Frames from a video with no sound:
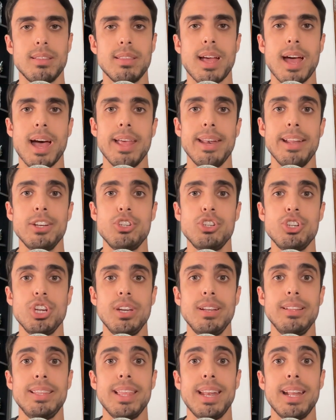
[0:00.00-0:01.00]
na área de
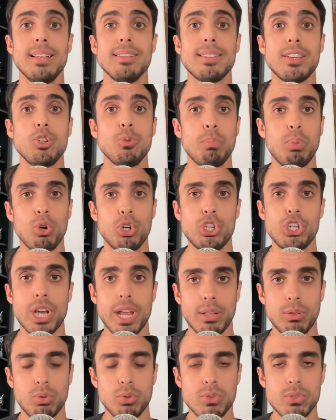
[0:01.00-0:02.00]
liderança de
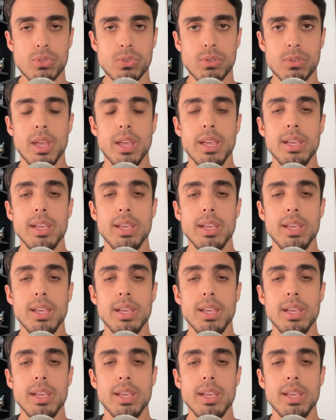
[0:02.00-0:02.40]
projetos